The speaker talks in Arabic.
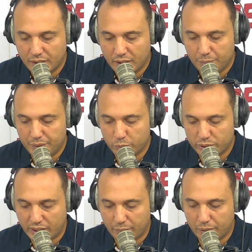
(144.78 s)
بين
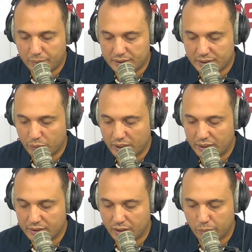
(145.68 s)
مستقبل مرسى وأهلي
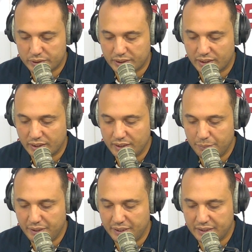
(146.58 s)
طرابلس
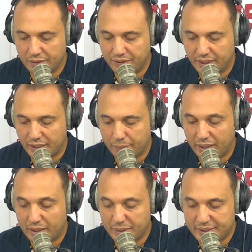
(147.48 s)
الليبي النادي الإفريقي ربح
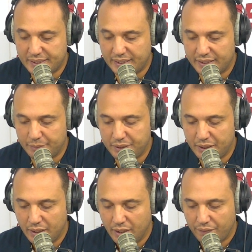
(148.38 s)
المدينة الليبي
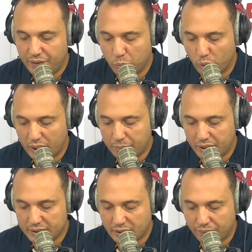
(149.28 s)
2
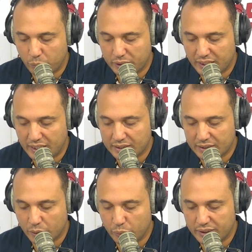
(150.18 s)
مقابل 0 واتحاد
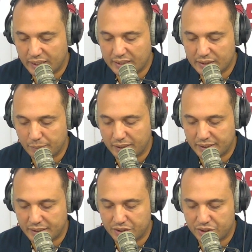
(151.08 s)
تطاوين تعادل مع
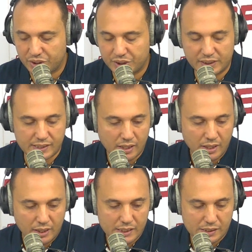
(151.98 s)
ترجي جرجيس
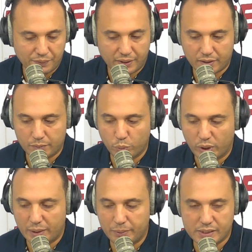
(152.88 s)
0
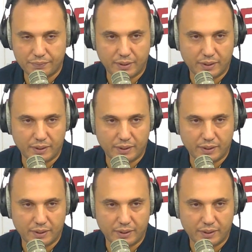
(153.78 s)
مقابل 0